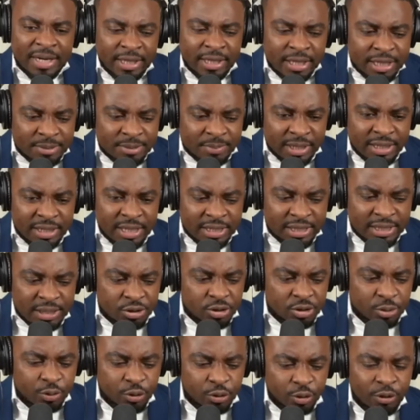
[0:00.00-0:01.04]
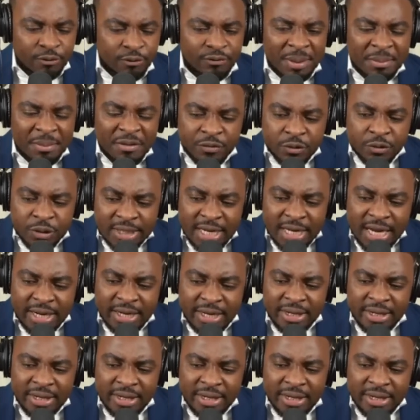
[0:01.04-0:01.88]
une décision pour que le ferme les frontières.